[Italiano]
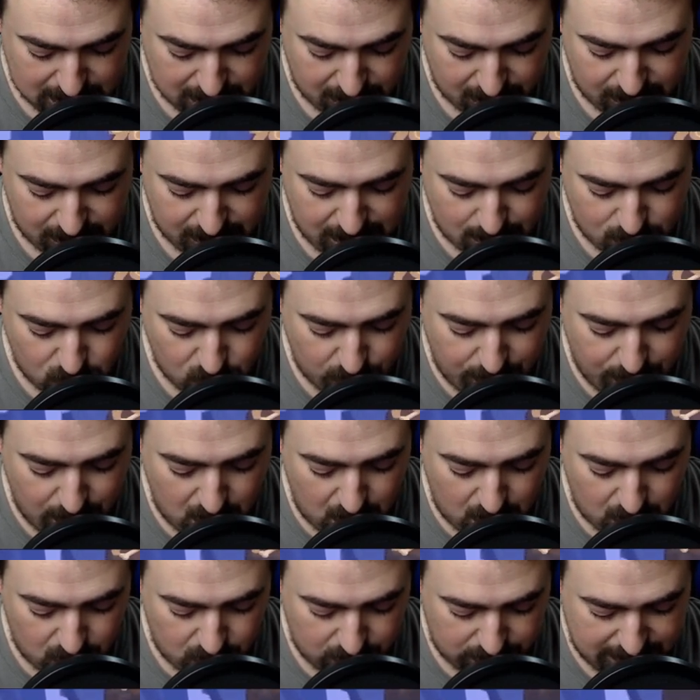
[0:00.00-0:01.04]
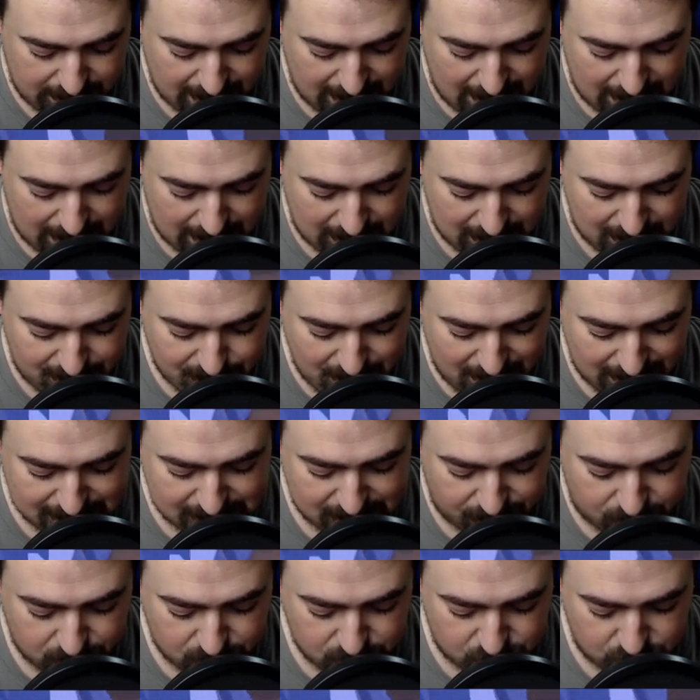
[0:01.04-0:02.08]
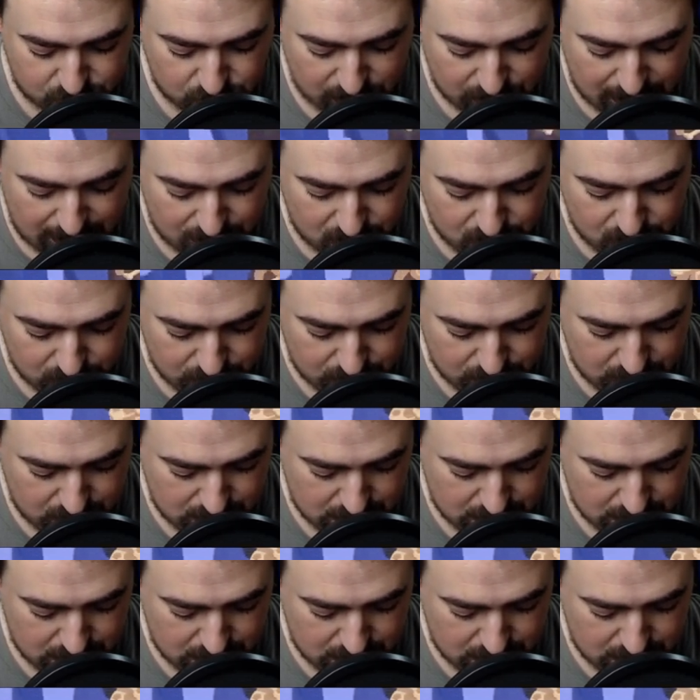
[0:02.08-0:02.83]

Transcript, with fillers: Vediamo un po', ok, i rimbalzi funzionano.